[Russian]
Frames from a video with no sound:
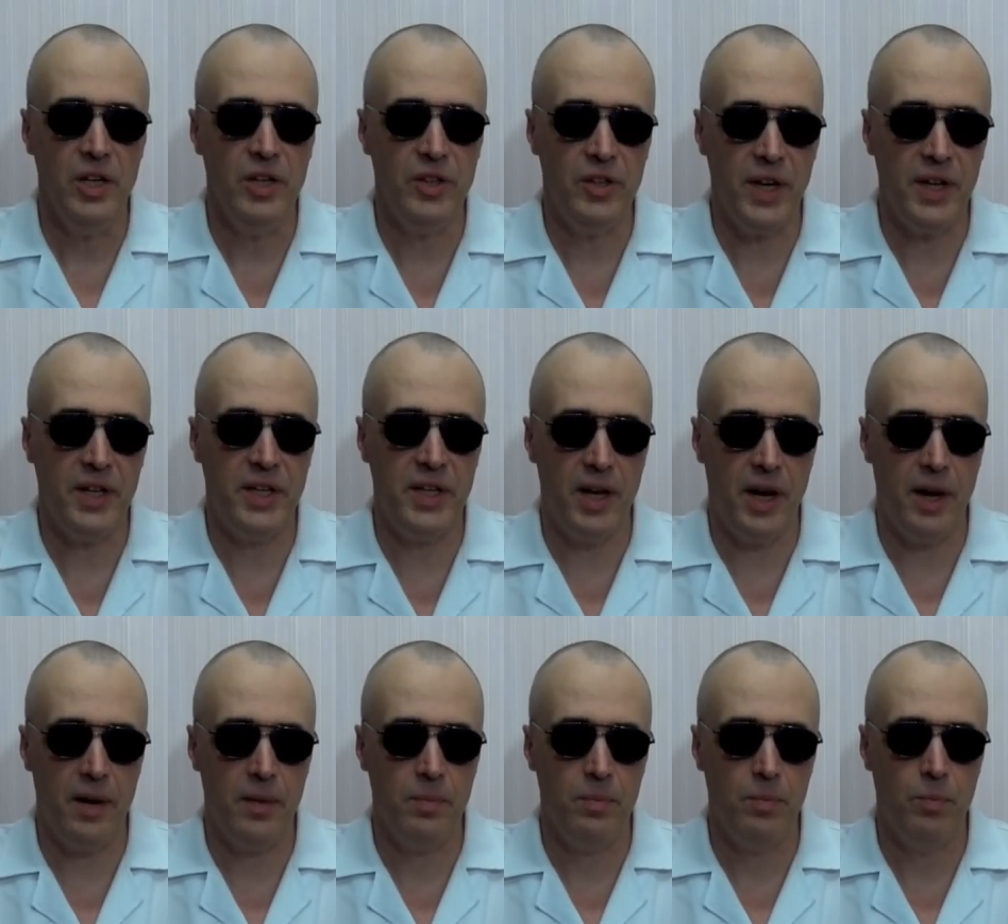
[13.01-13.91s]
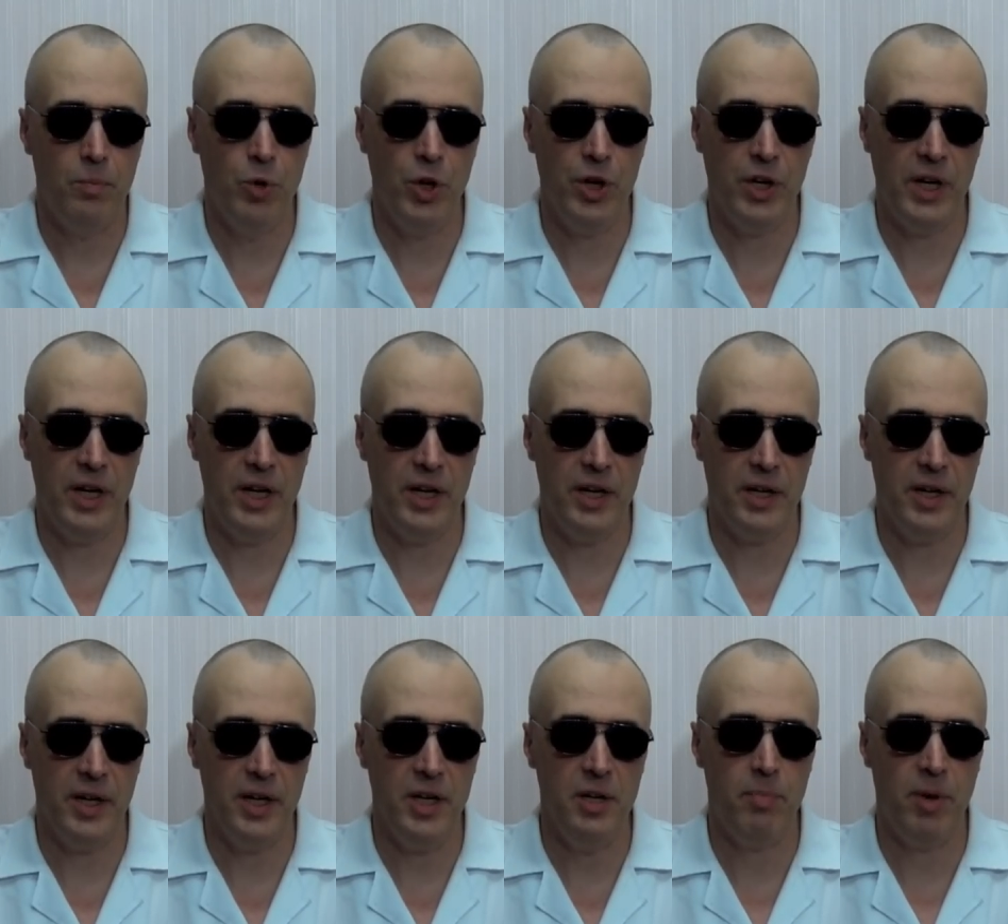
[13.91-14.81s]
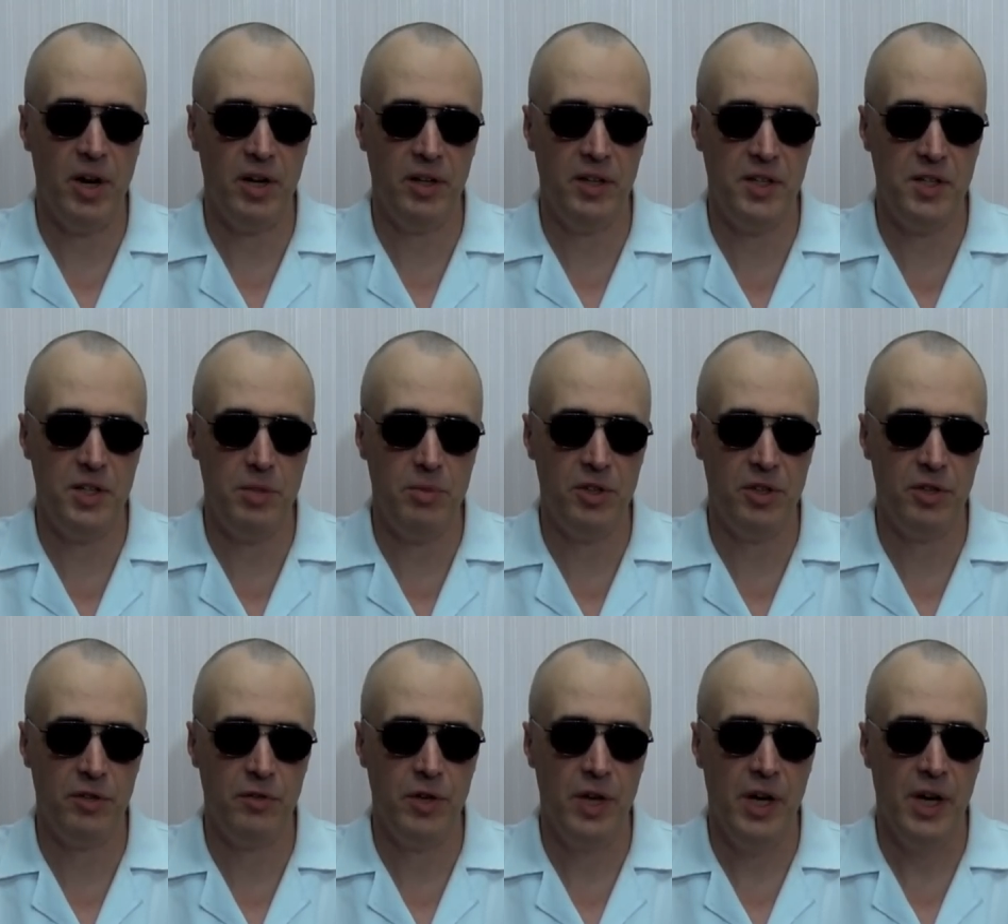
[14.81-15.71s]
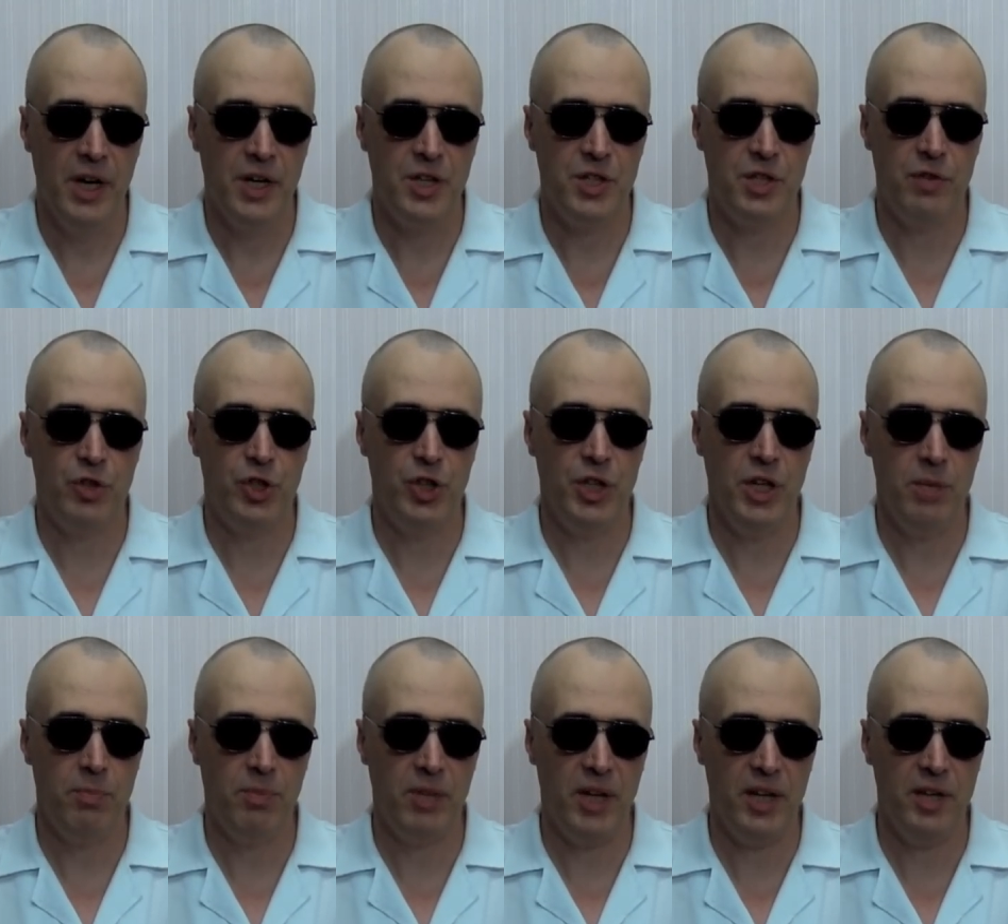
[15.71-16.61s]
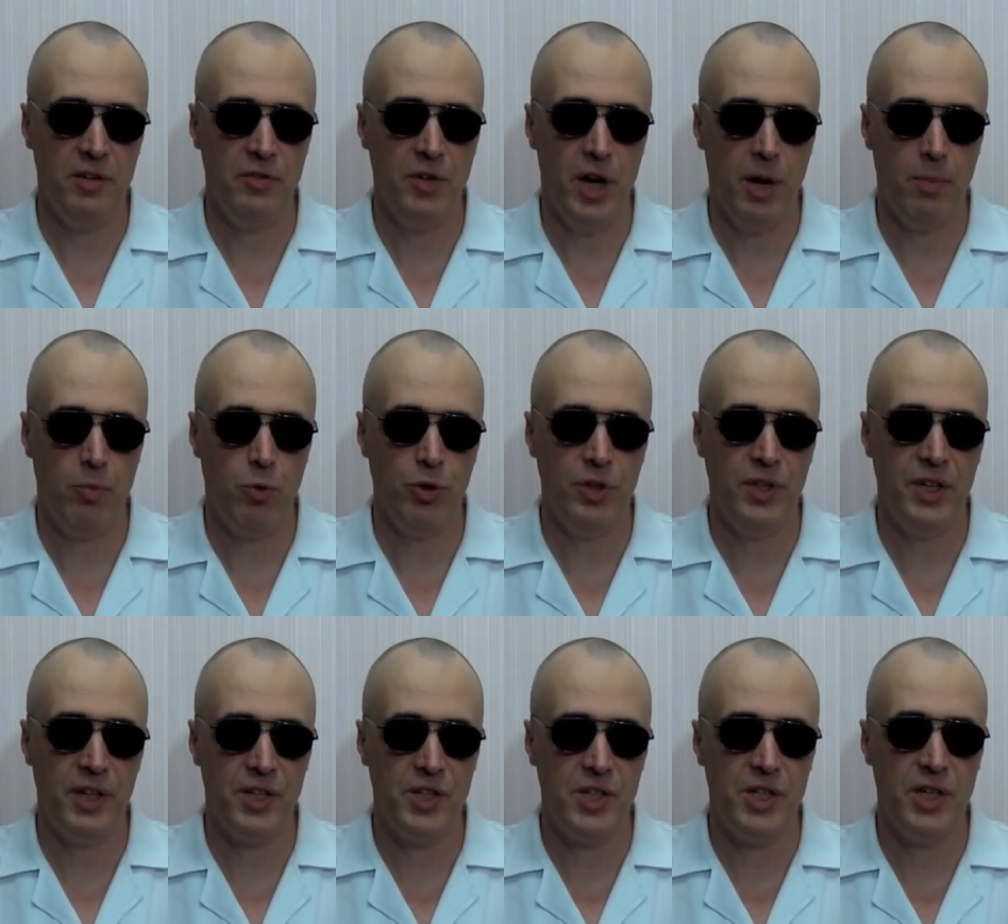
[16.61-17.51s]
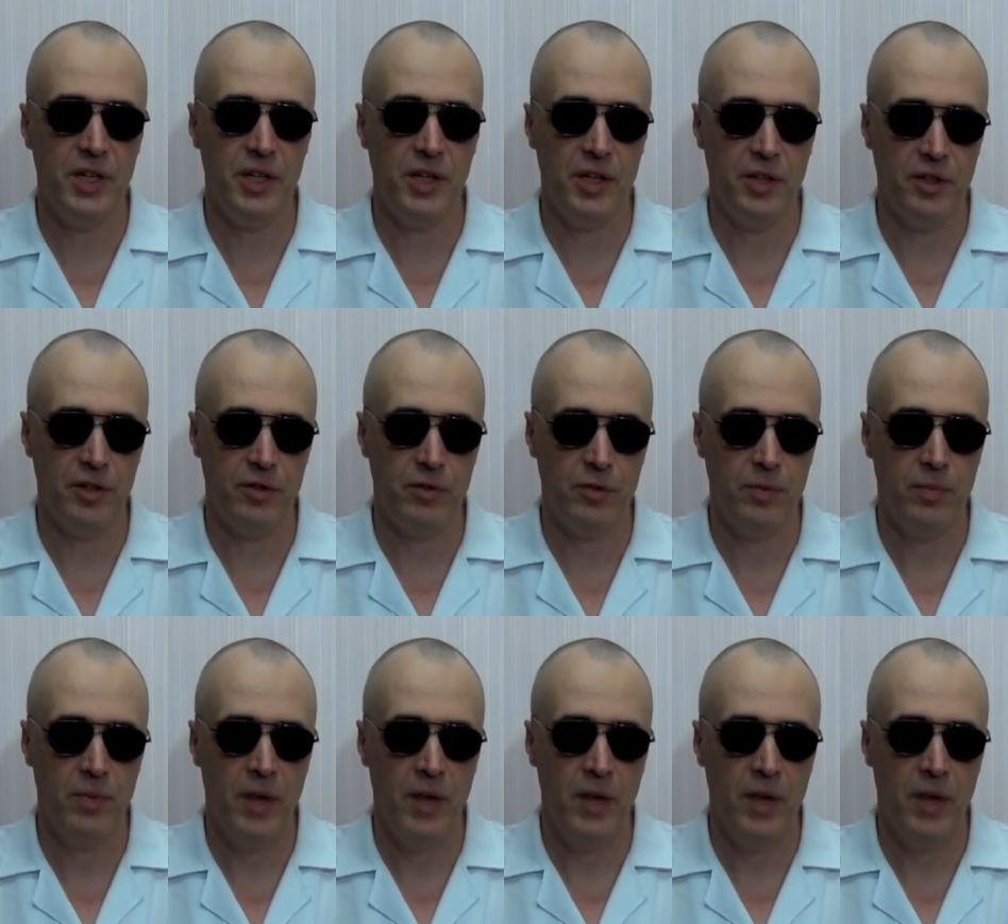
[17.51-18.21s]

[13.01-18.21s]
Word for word: Итак, я, мой коллега и пара дозиметров совершили плановый обход городских рынков.